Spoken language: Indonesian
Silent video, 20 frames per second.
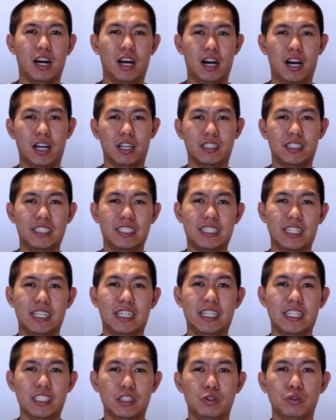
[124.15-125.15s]
Eh, season
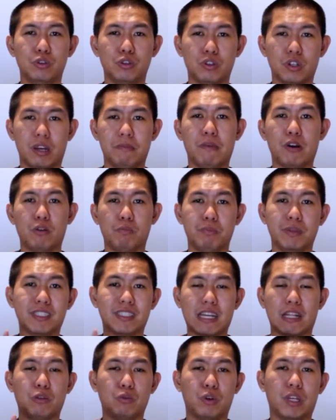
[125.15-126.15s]
ini sih untungnya baru
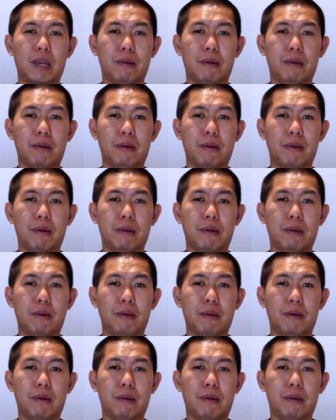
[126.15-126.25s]
miss satu